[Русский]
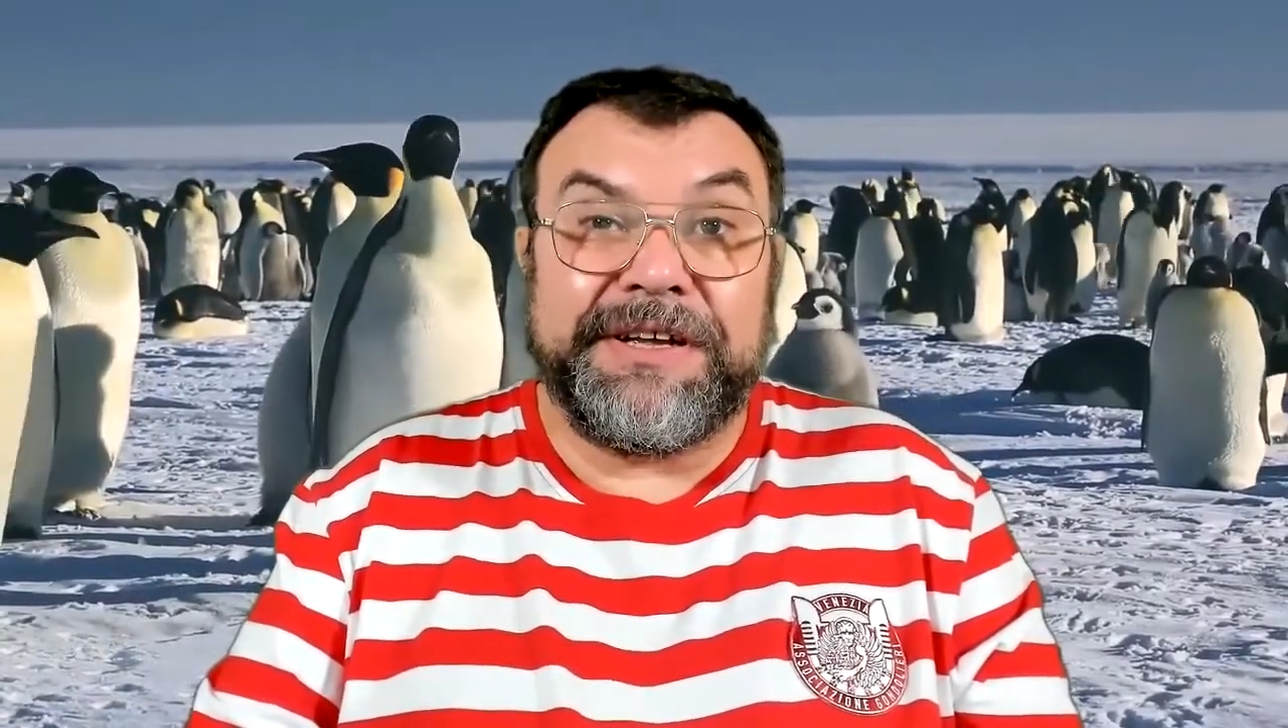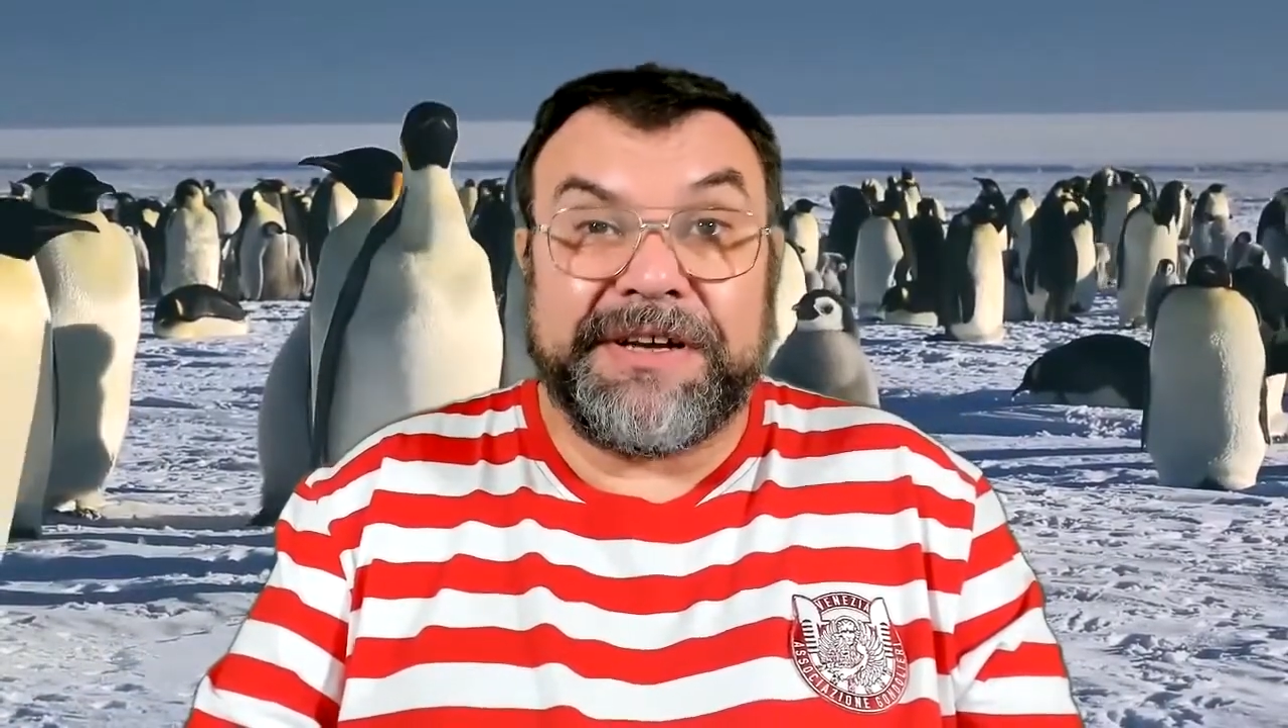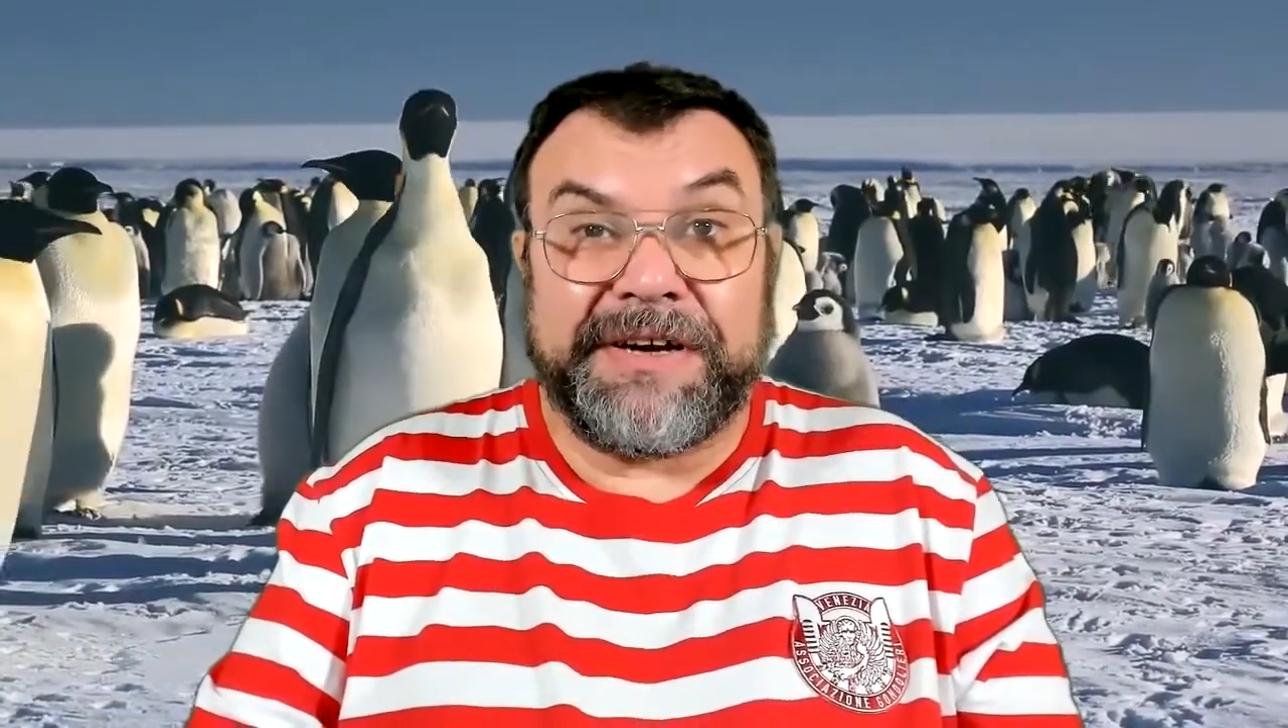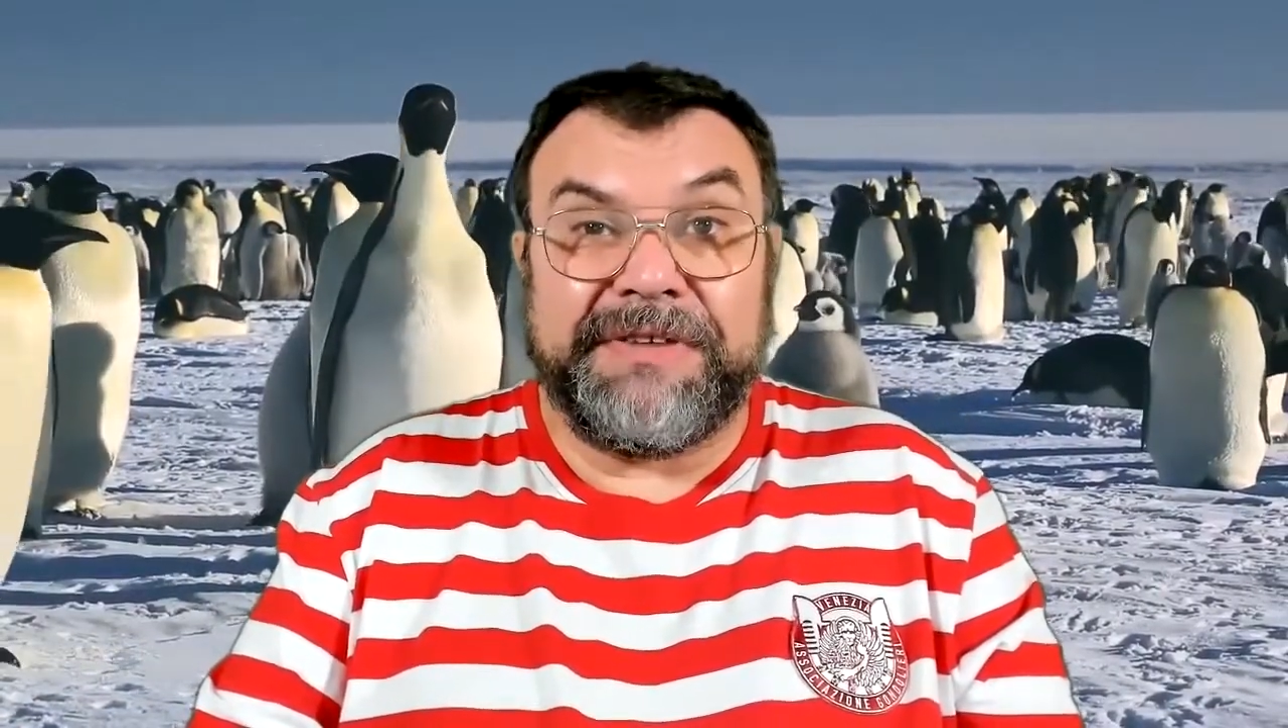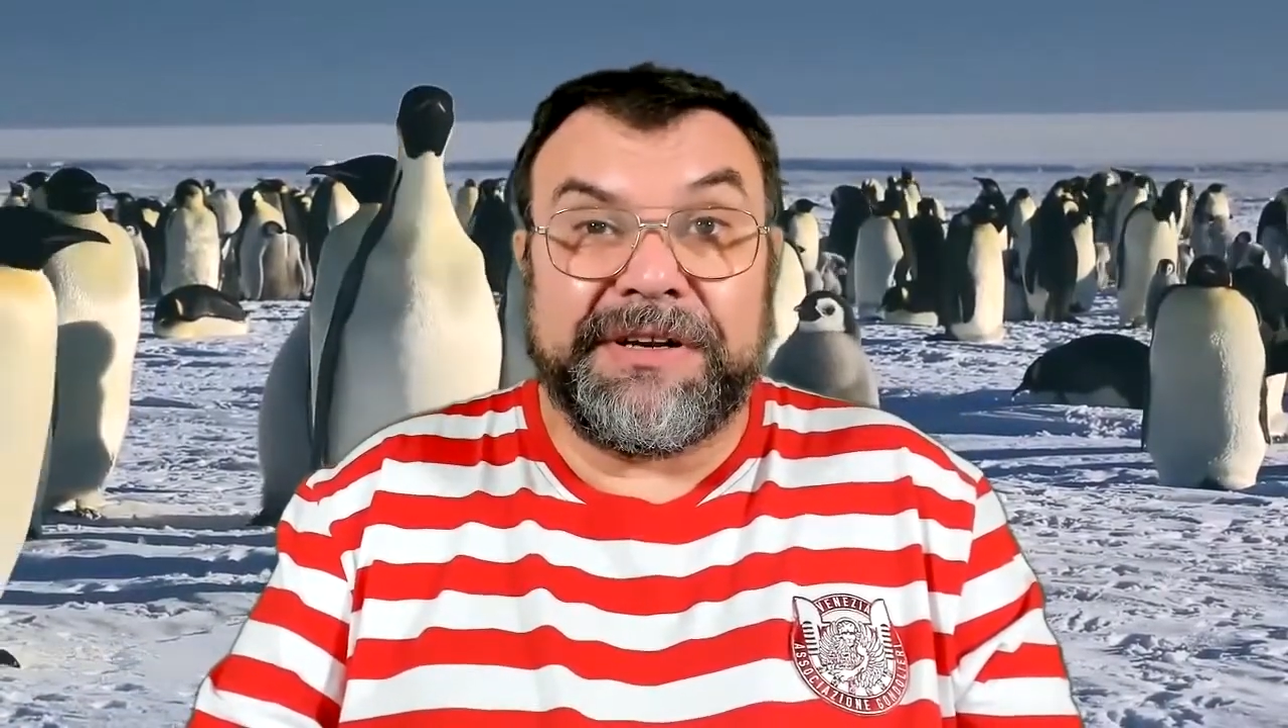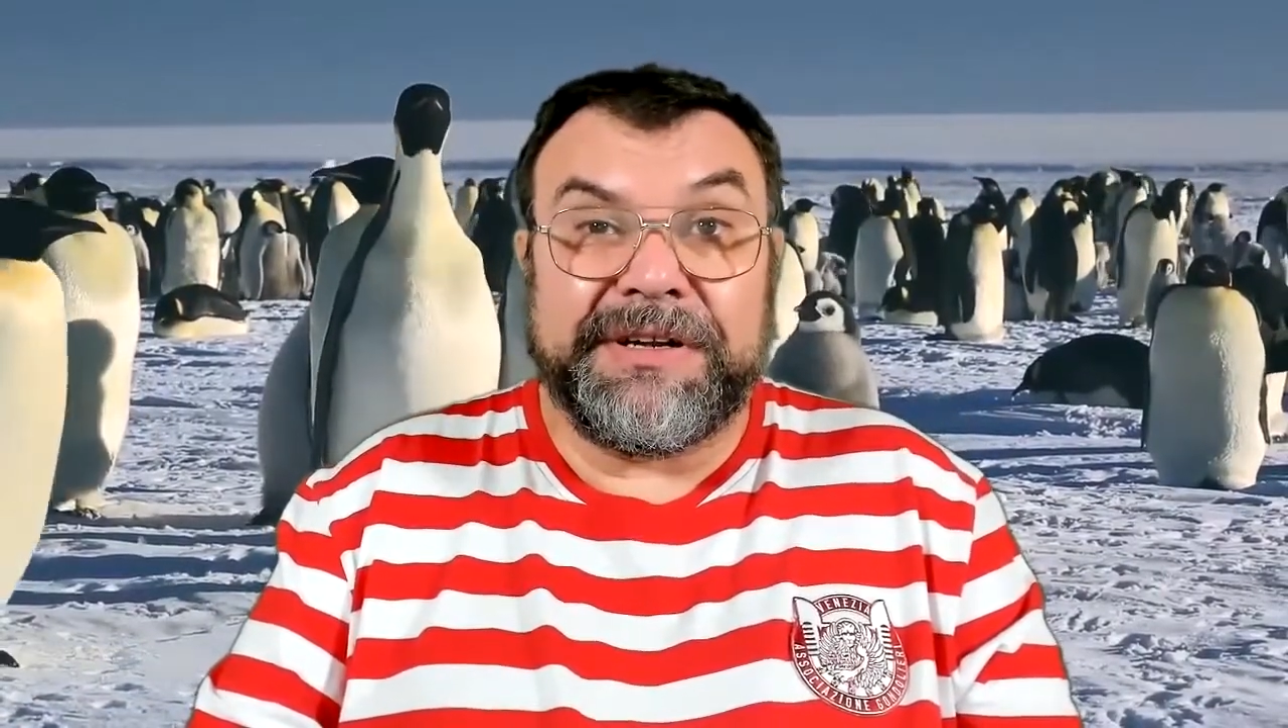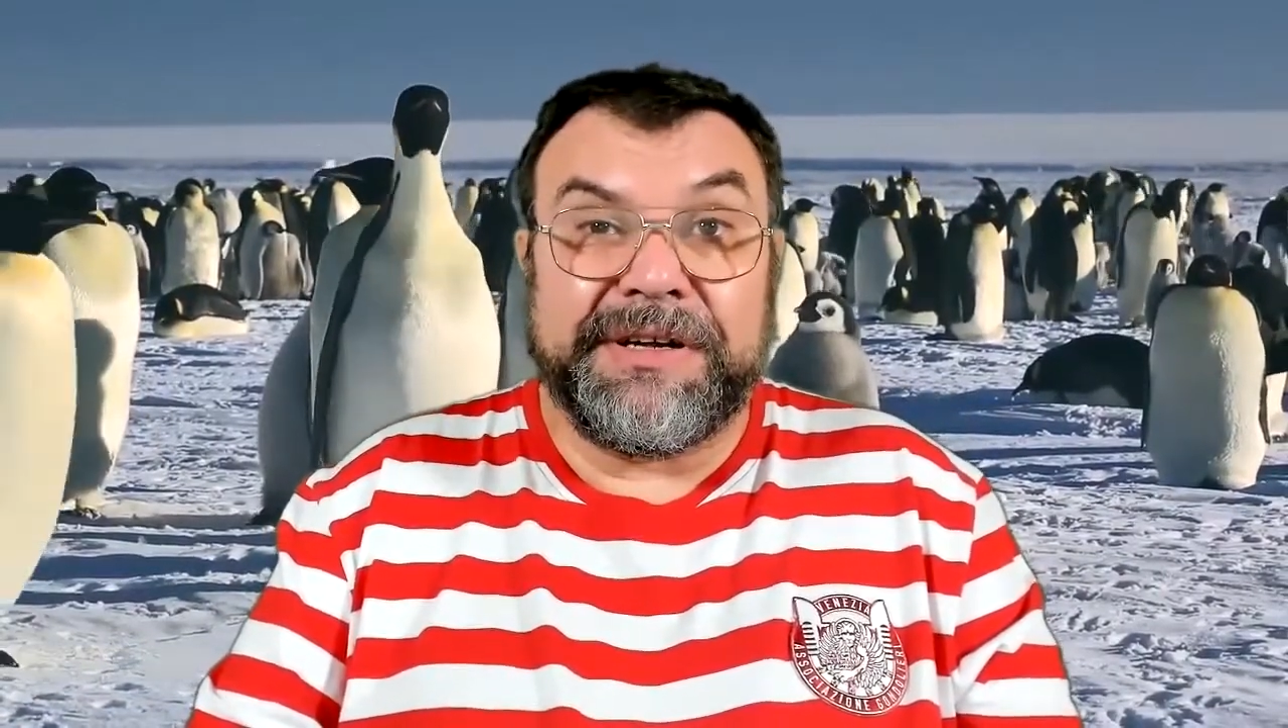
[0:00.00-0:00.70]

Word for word: и равин.